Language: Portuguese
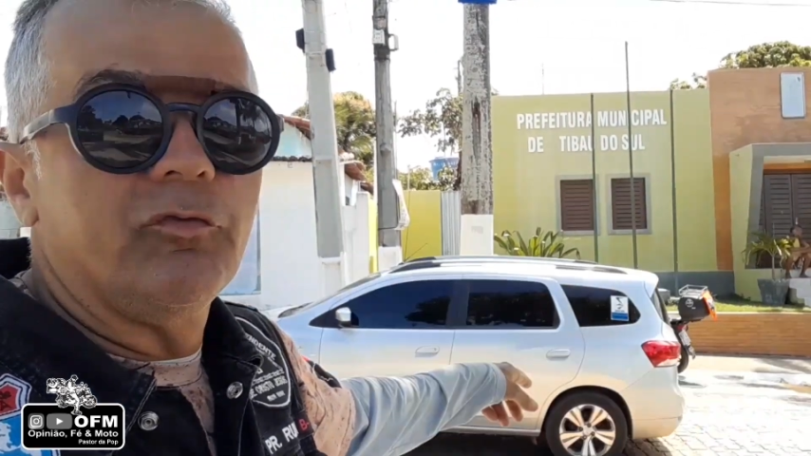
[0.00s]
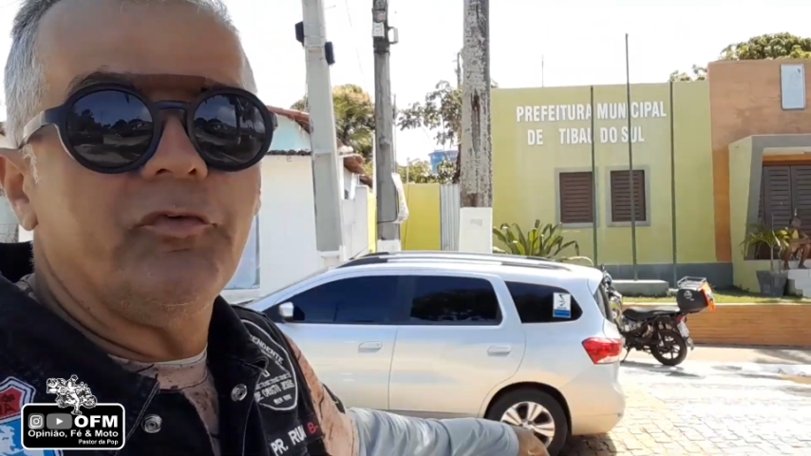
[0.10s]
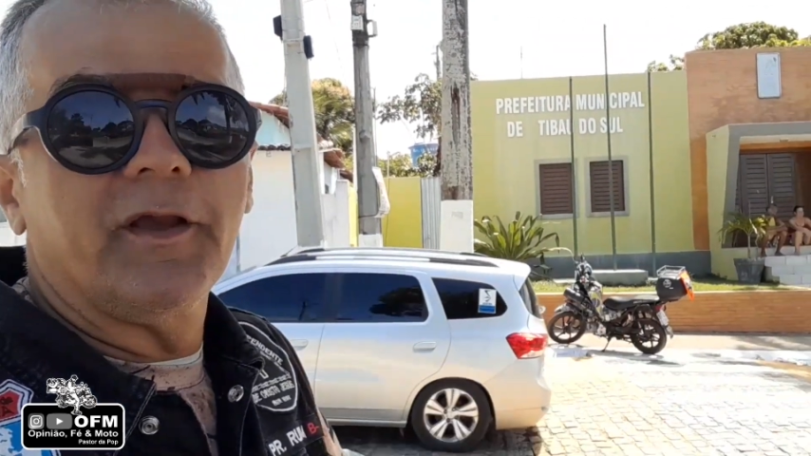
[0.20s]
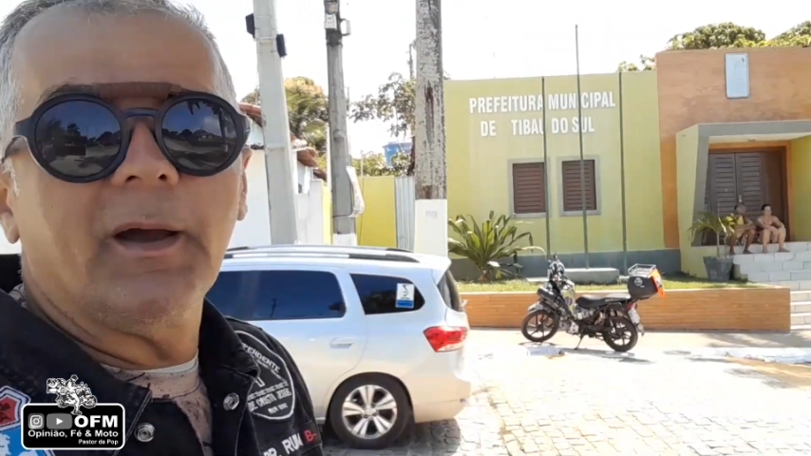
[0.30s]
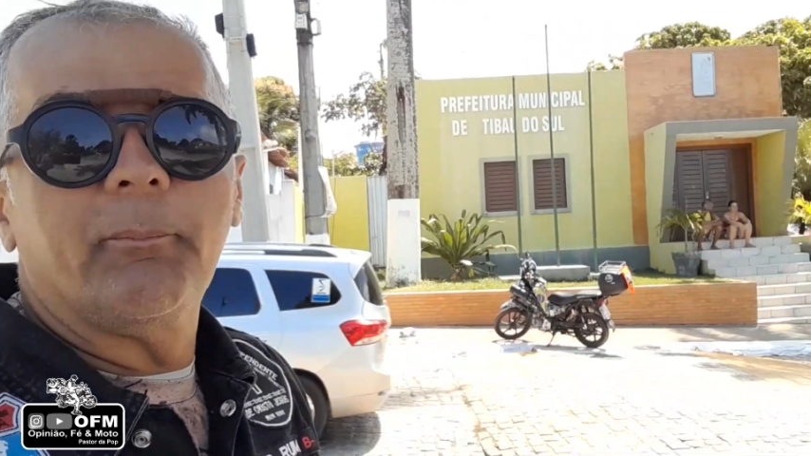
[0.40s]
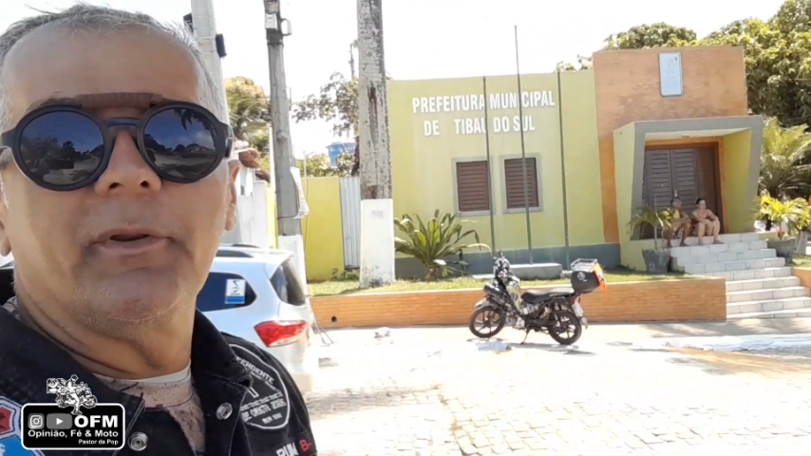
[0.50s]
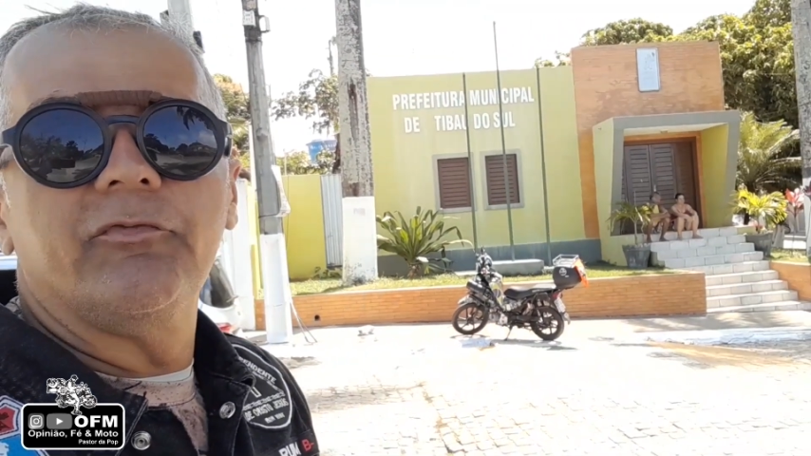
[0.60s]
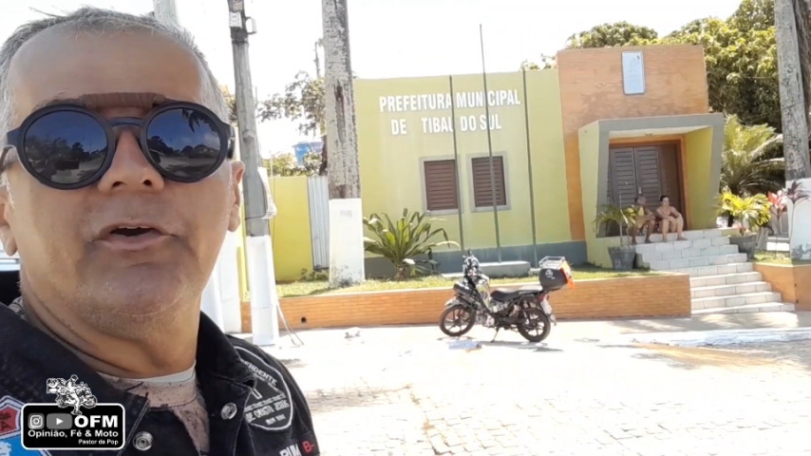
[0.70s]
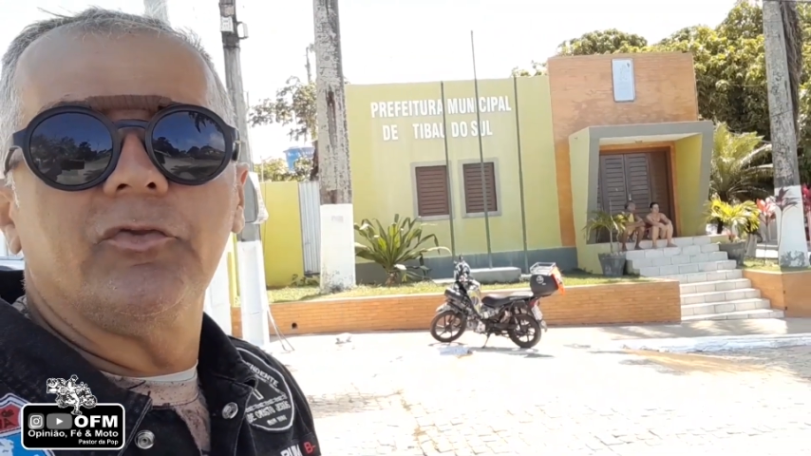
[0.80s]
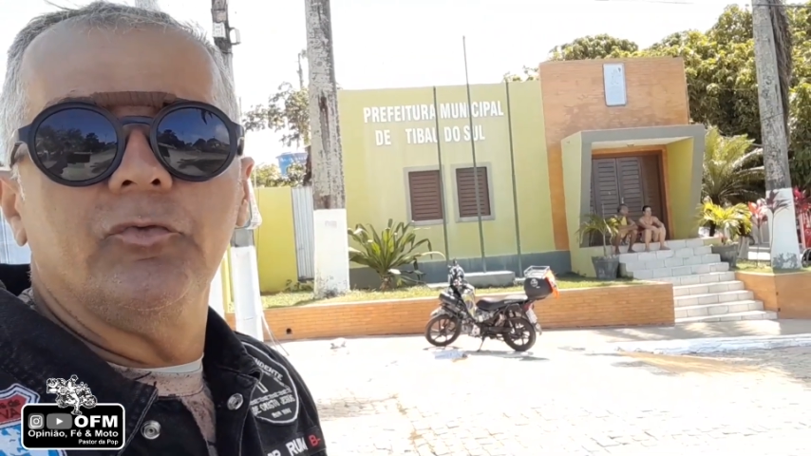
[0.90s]
fica a
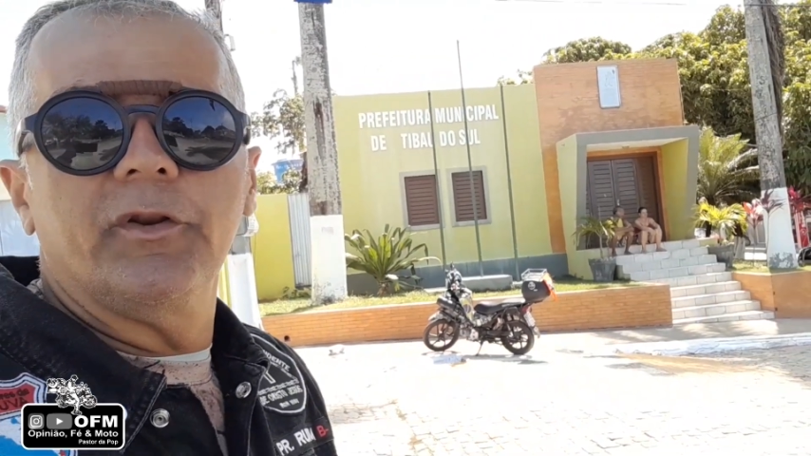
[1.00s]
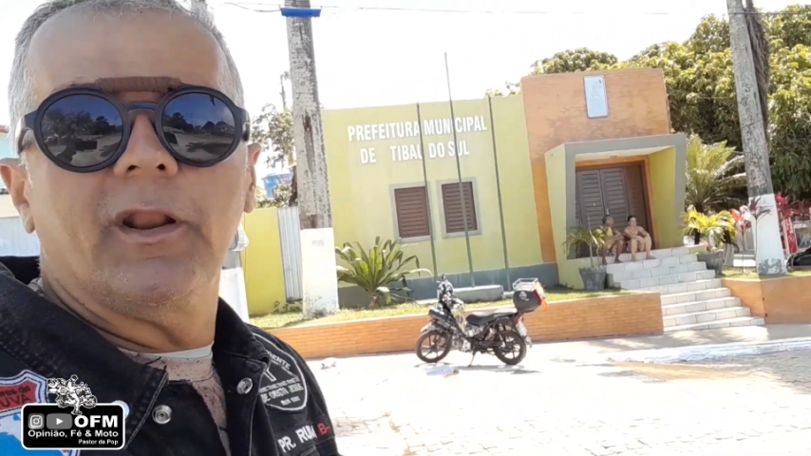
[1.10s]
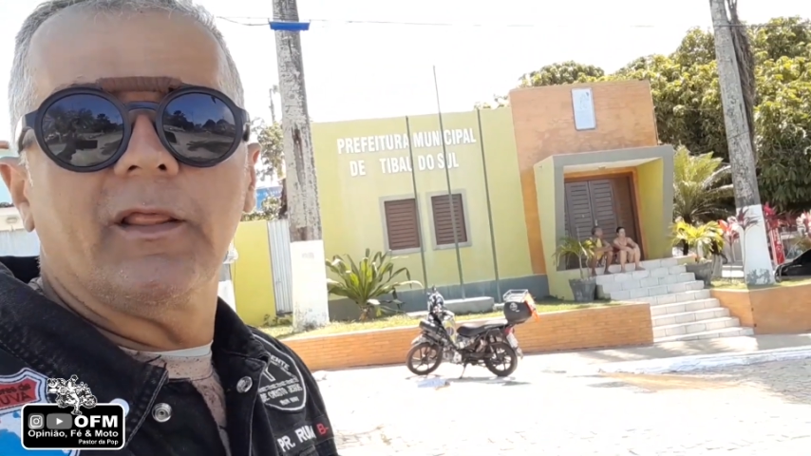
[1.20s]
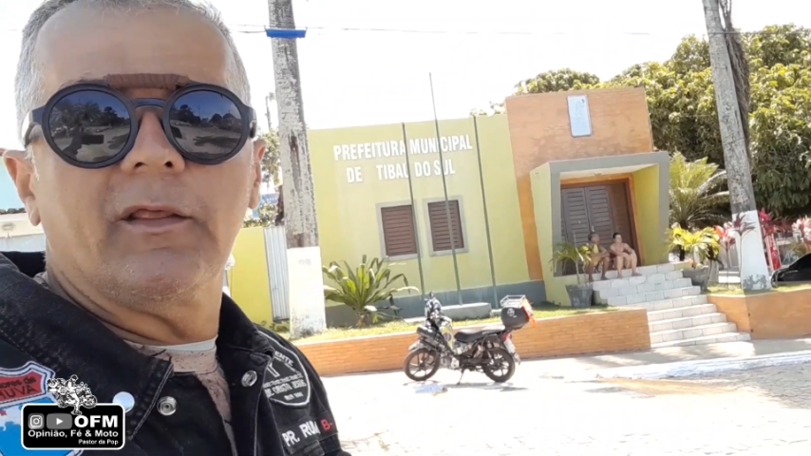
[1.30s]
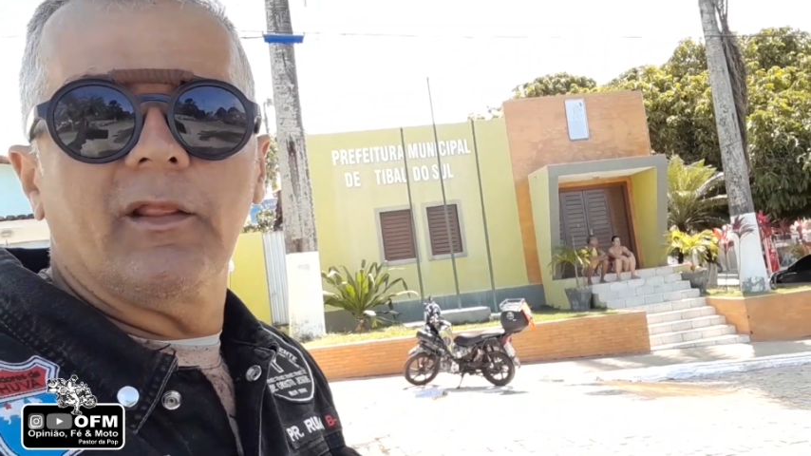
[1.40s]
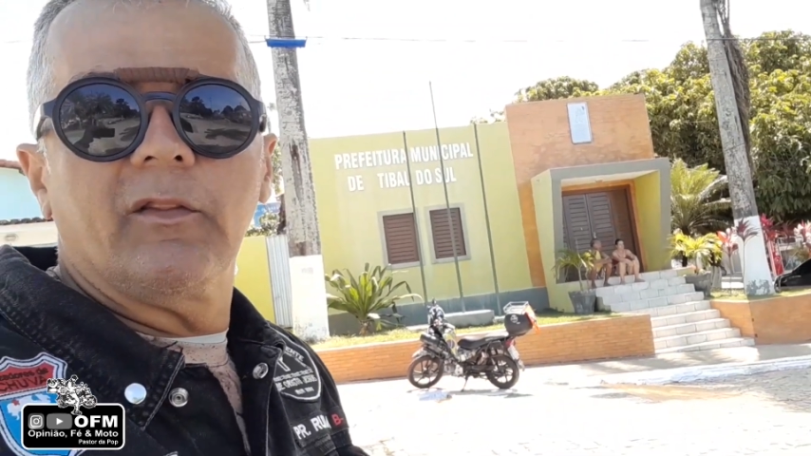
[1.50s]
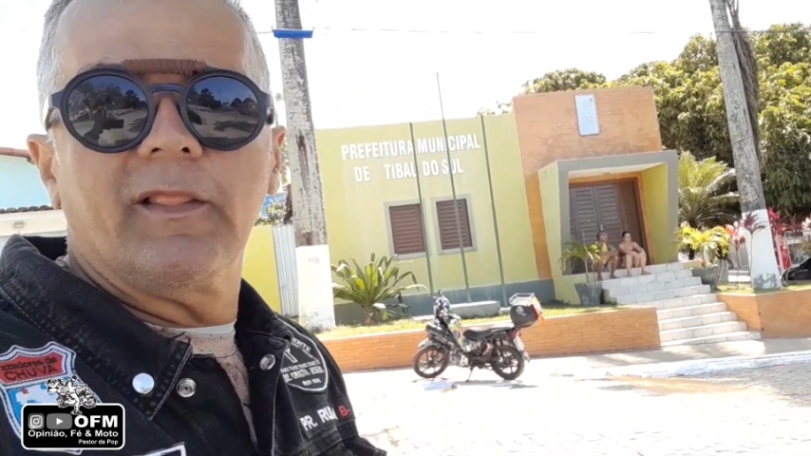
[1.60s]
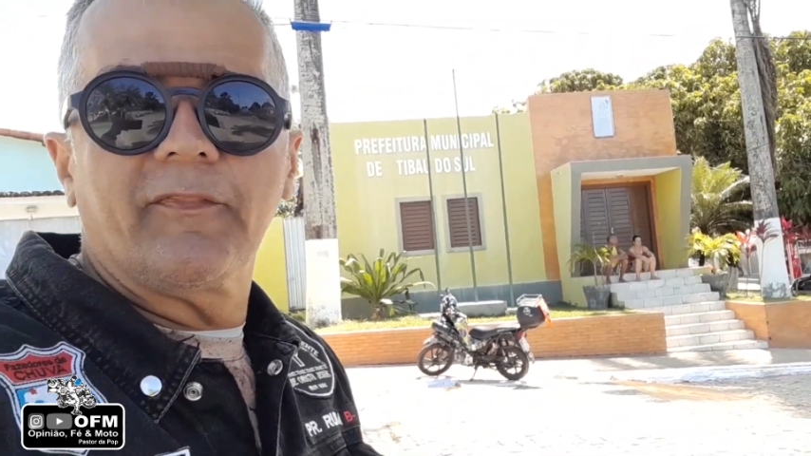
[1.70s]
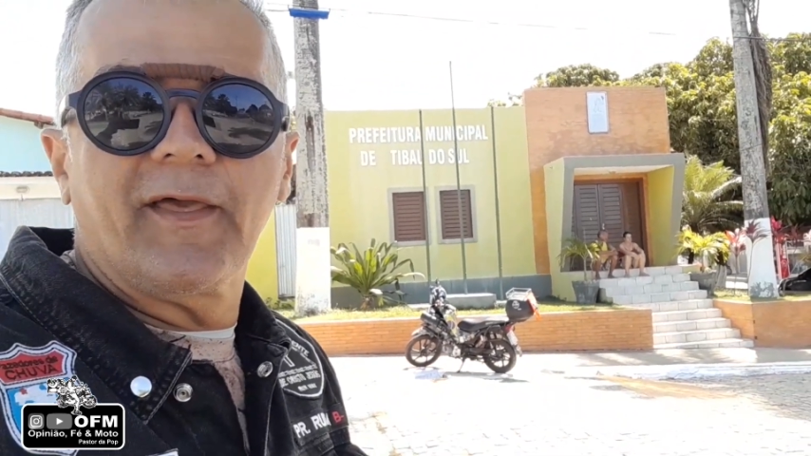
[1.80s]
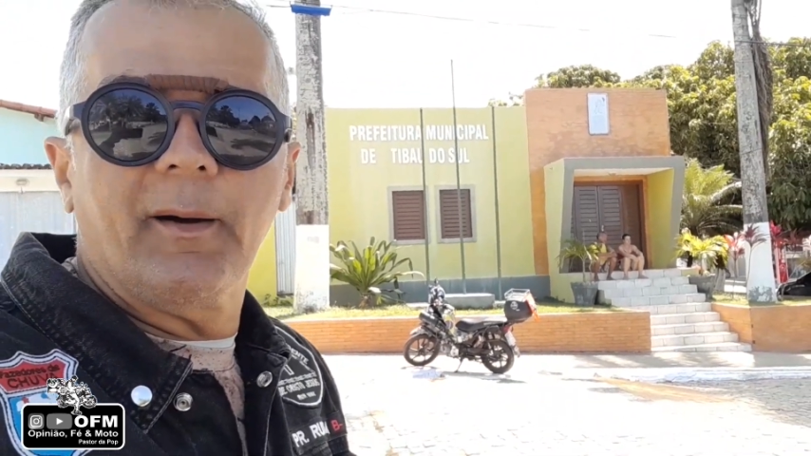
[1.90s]
prefeitura, lá,
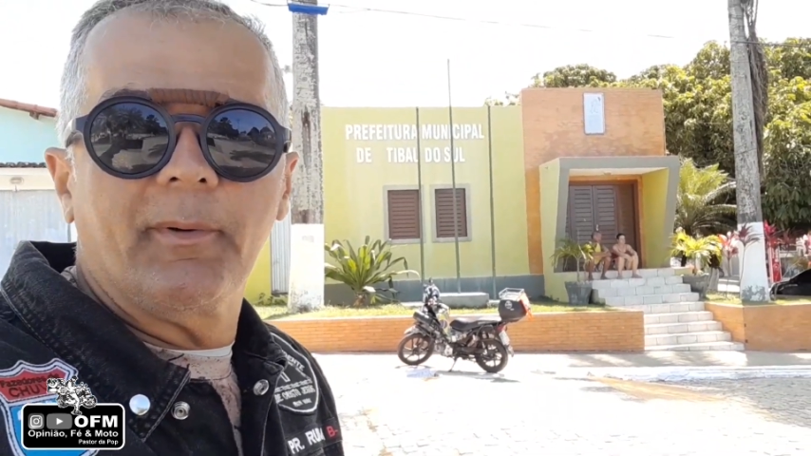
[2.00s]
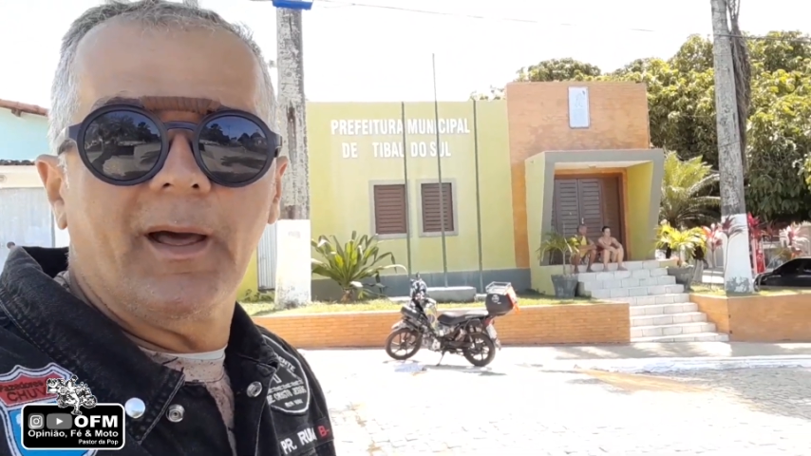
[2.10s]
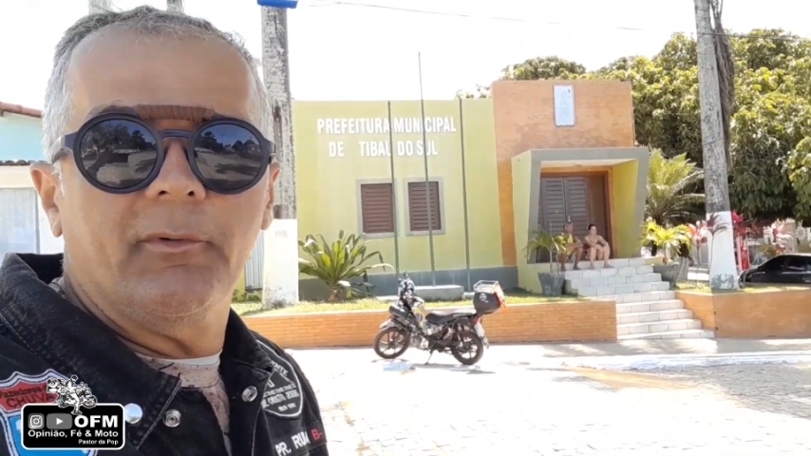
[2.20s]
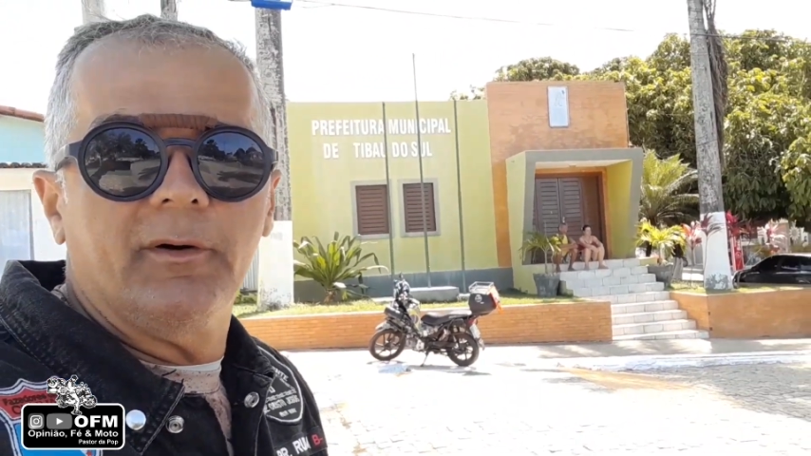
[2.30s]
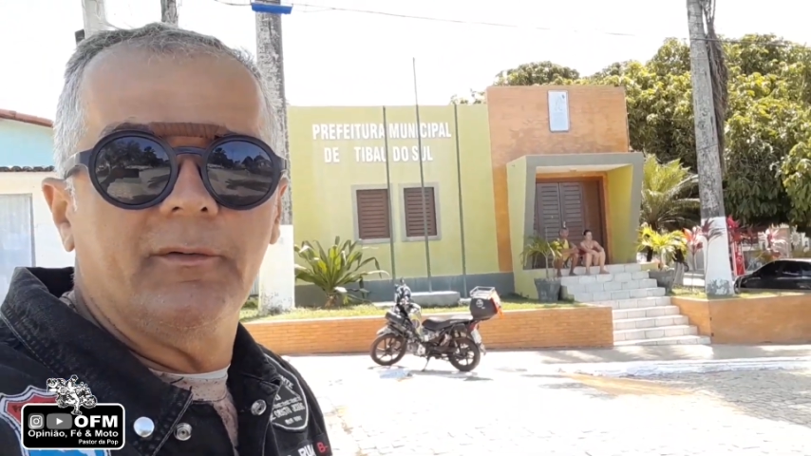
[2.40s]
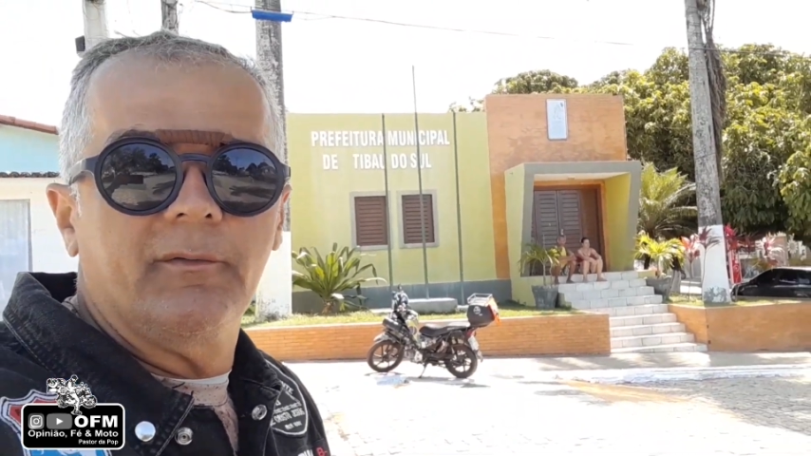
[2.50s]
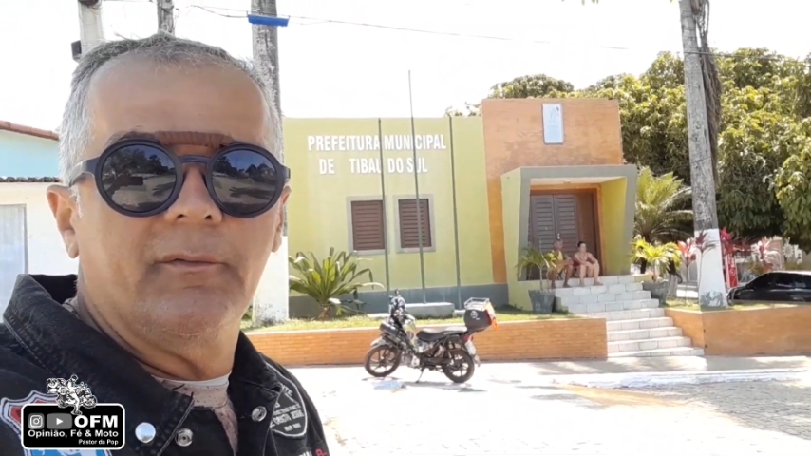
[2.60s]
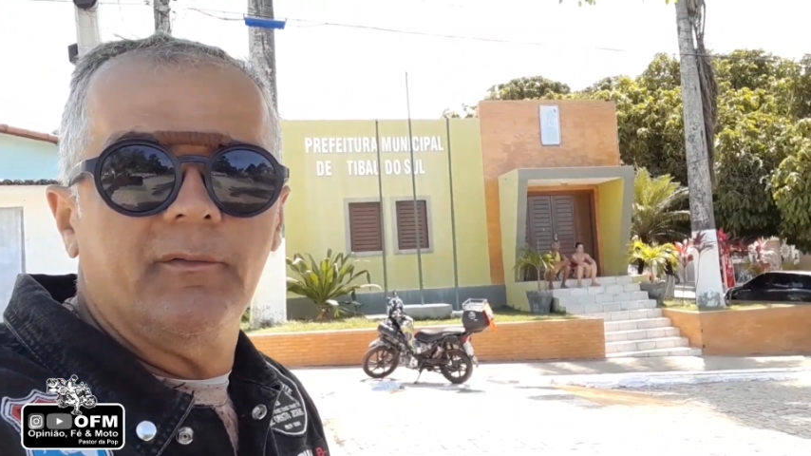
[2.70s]
está tá a Braba,